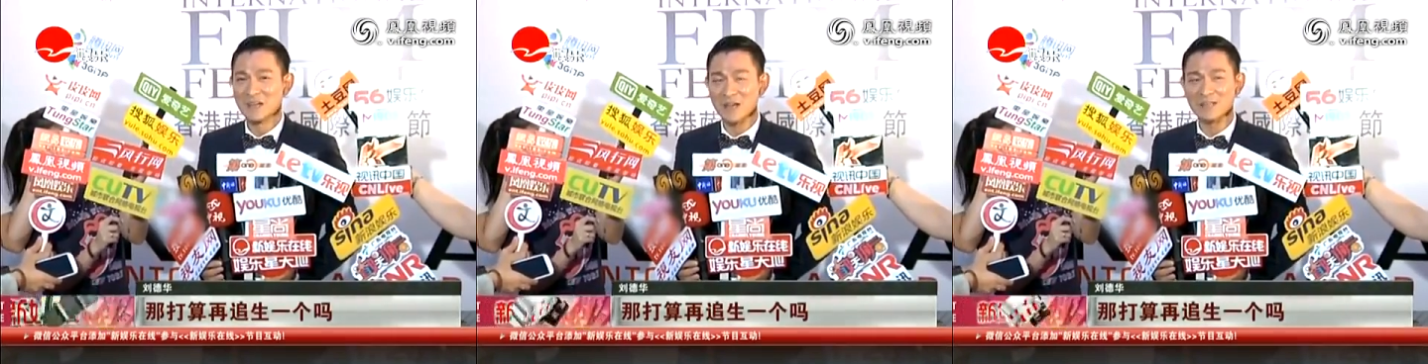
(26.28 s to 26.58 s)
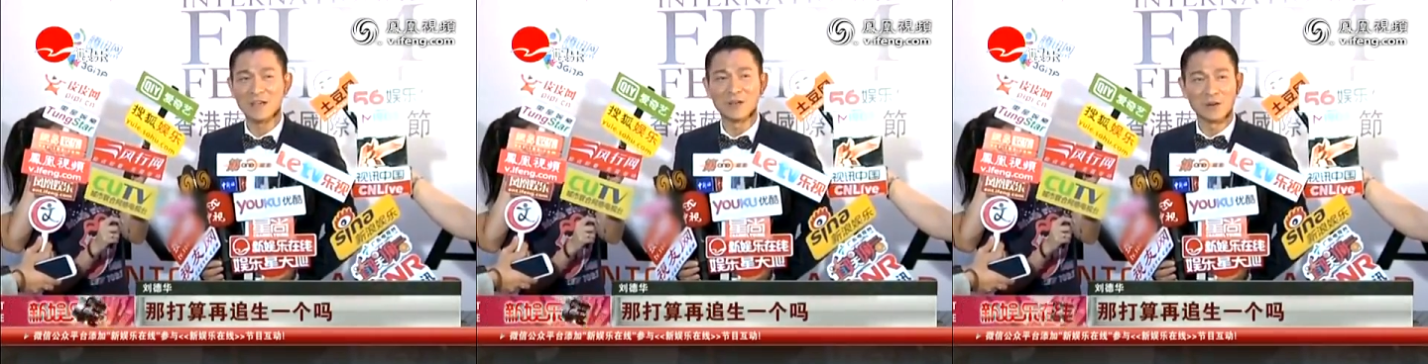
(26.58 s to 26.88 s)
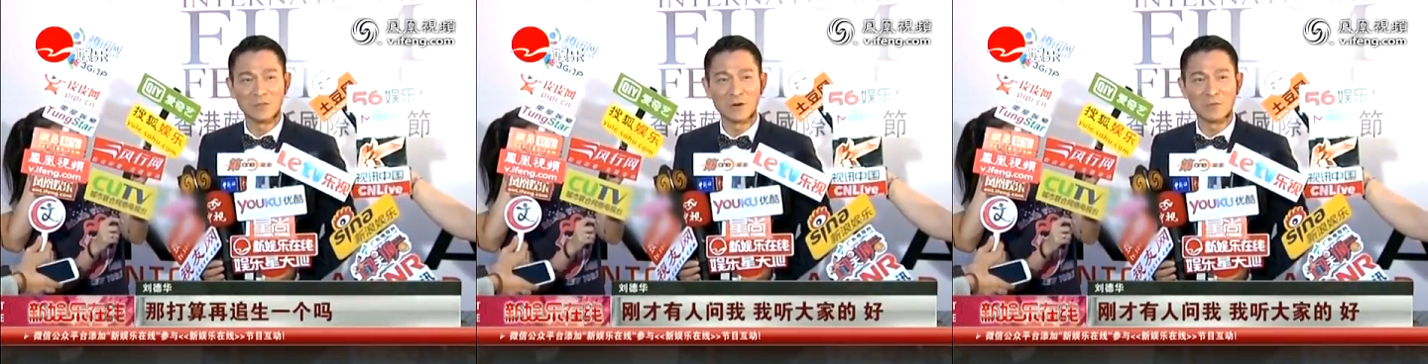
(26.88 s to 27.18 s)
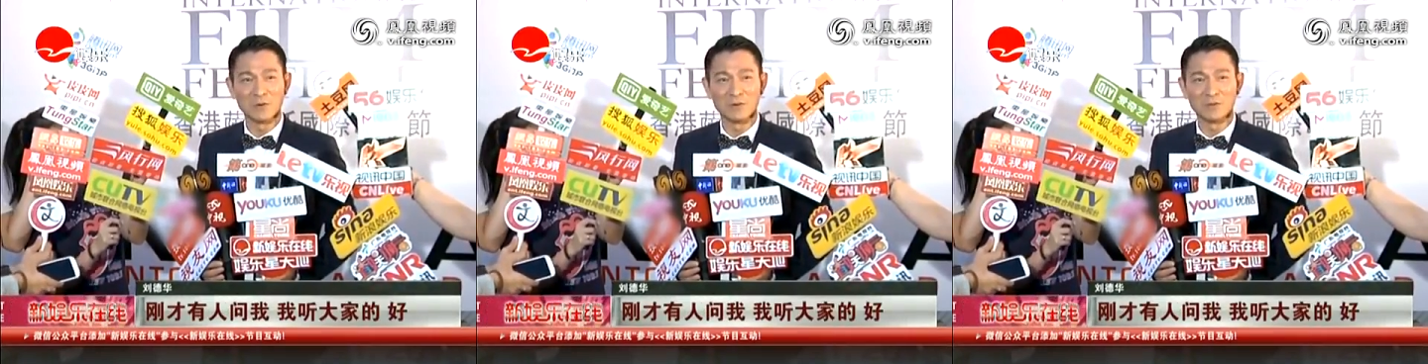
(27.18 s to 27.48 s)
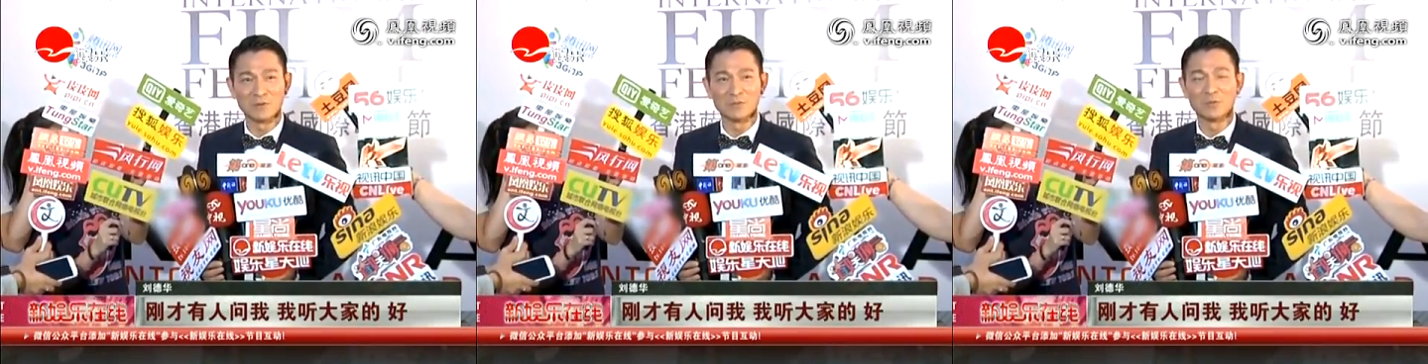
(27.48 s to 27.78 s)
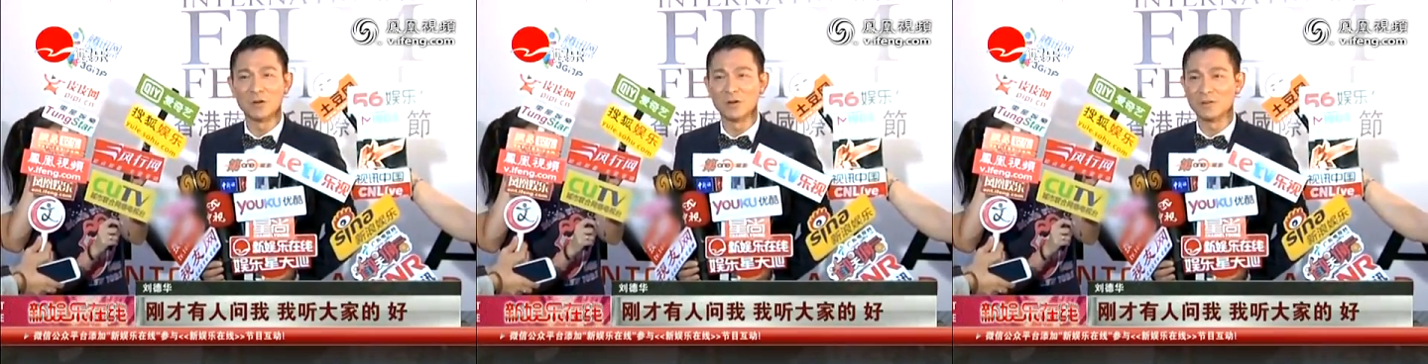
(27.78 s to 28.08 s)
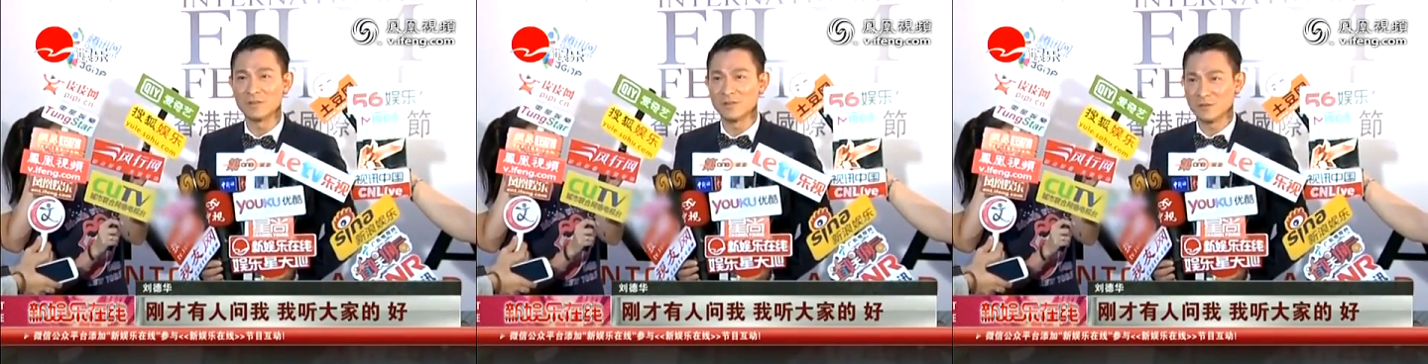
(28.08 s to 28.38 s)
刚才有人问我，
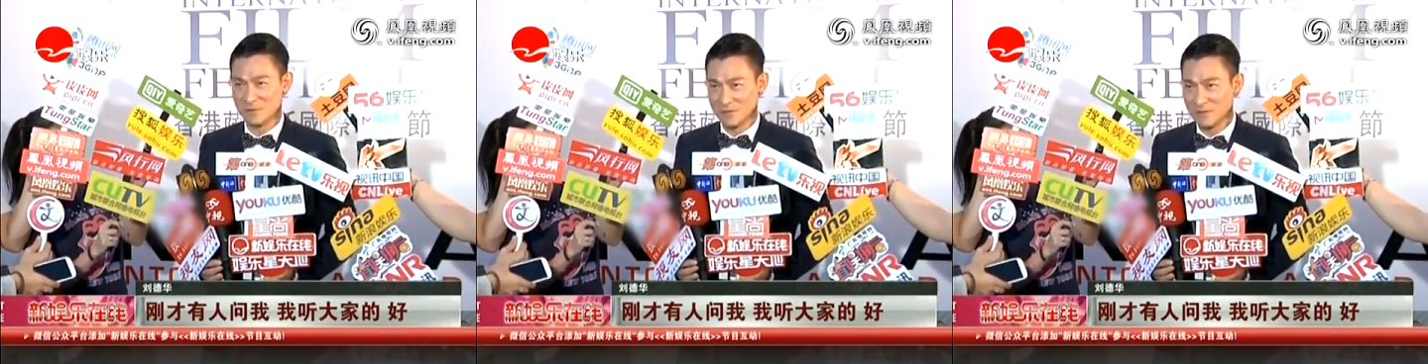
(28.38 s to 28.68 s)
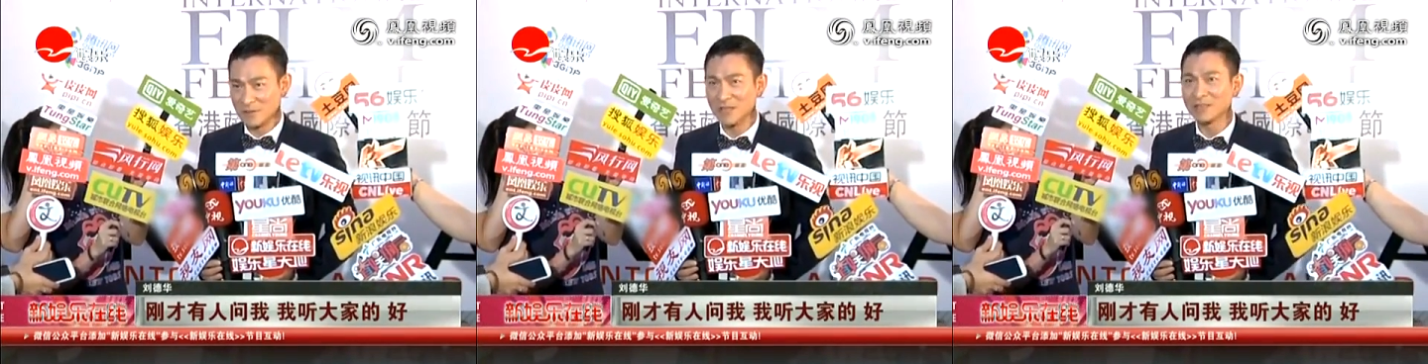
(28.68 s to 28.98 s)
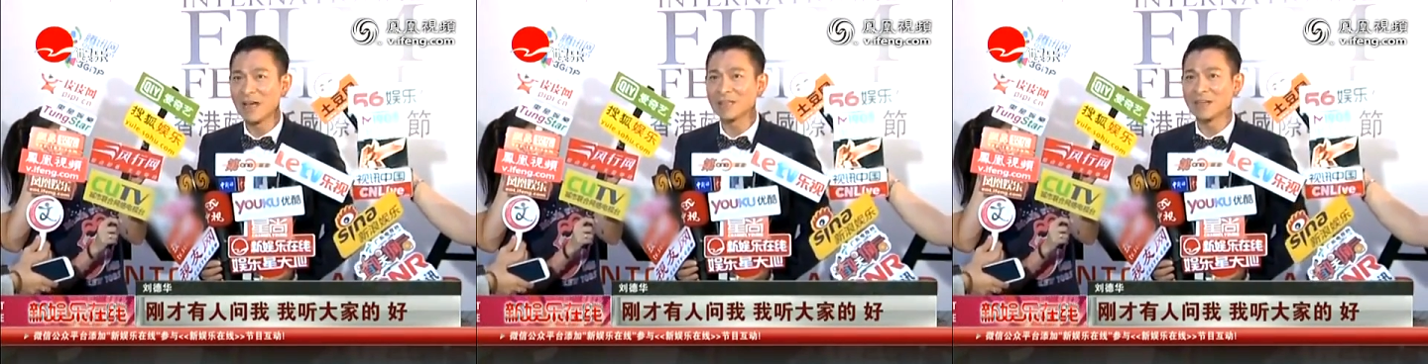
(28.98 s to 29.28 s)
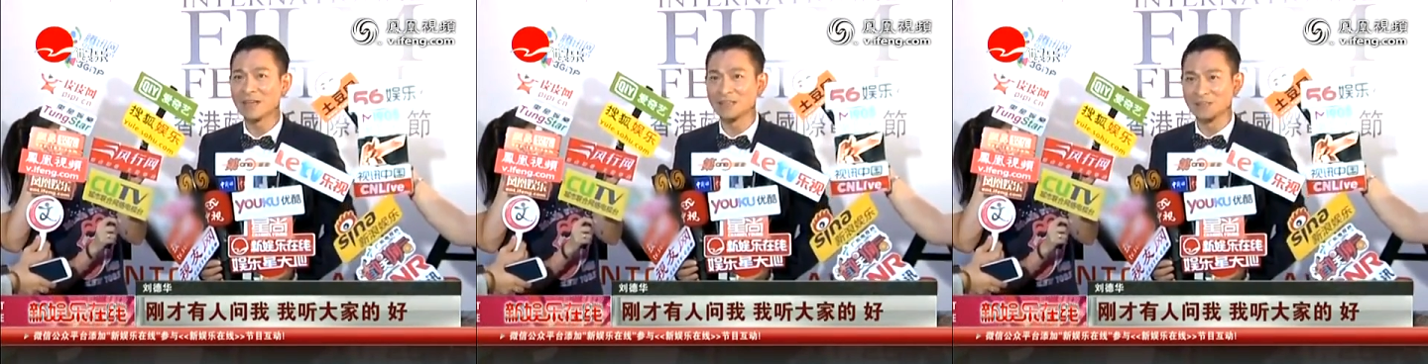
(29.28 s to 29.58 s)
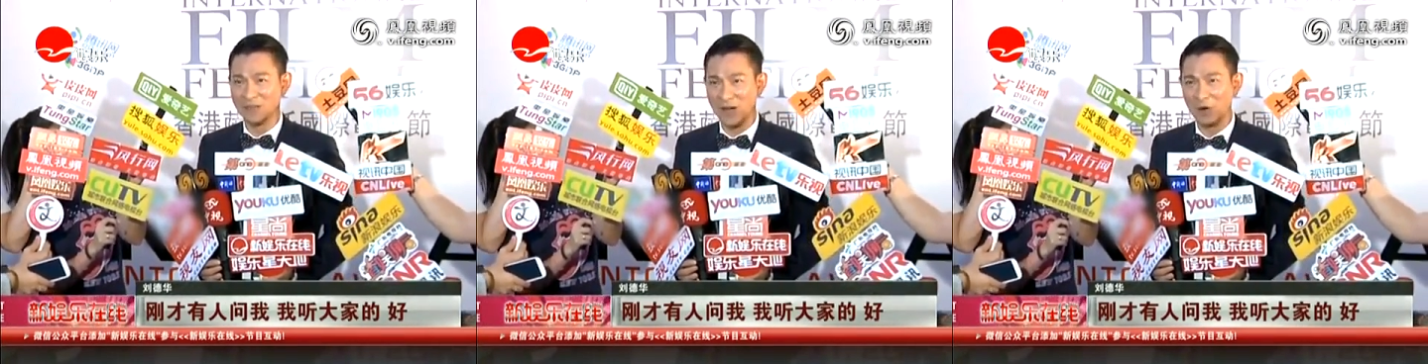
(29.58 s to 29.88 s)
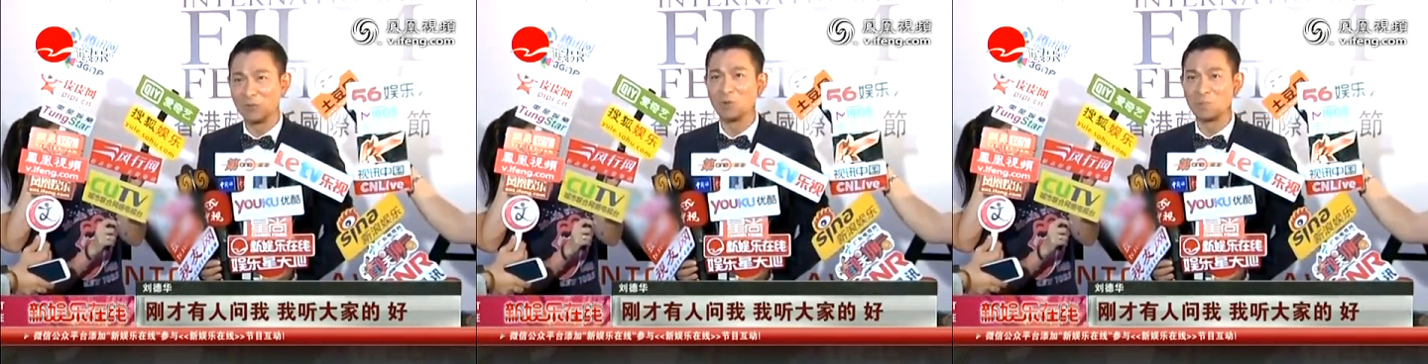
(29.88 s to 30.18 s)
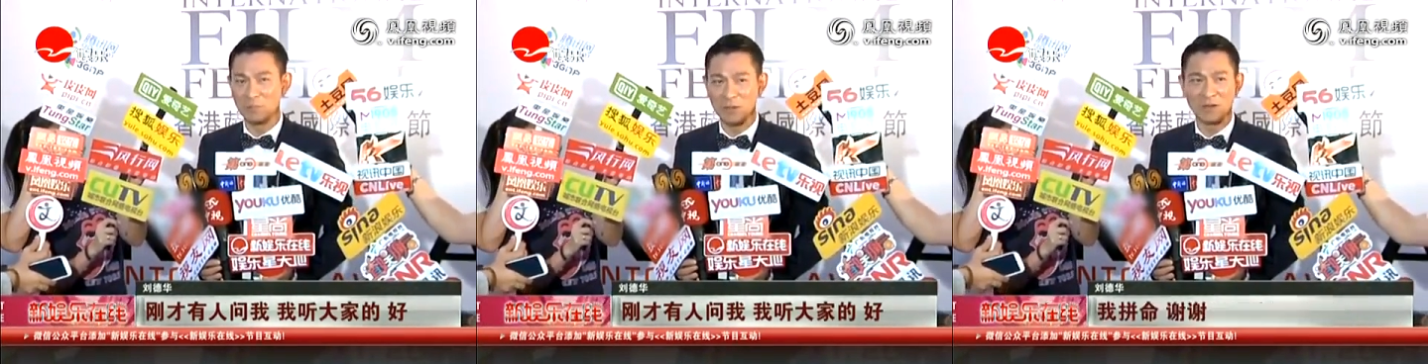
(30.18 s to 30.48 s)
我。听大家的好，我
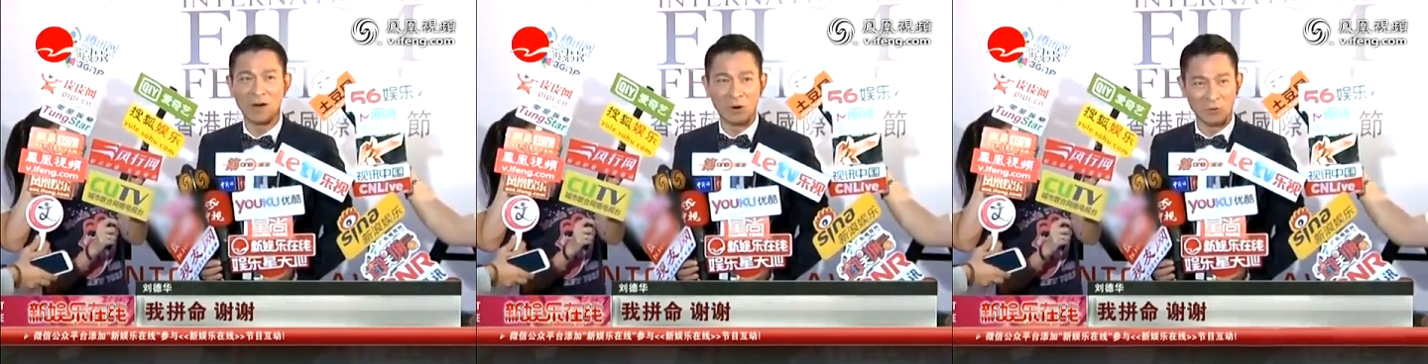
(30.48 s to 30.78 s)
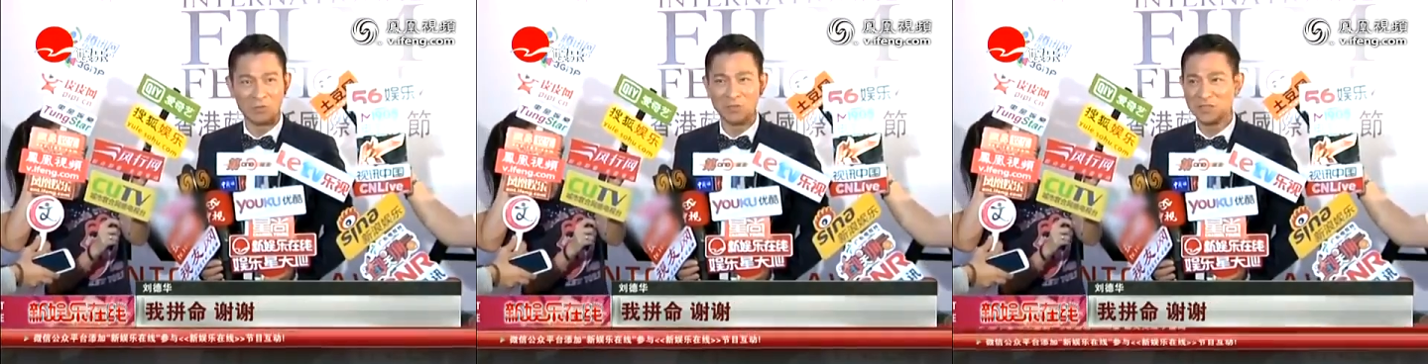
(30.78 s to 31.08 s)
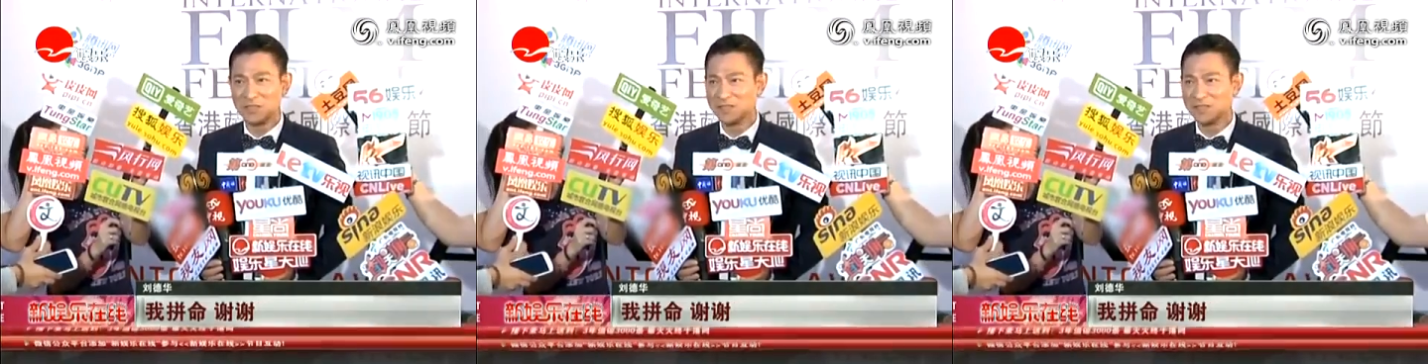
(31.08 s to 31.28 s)
拼命好，谢谢。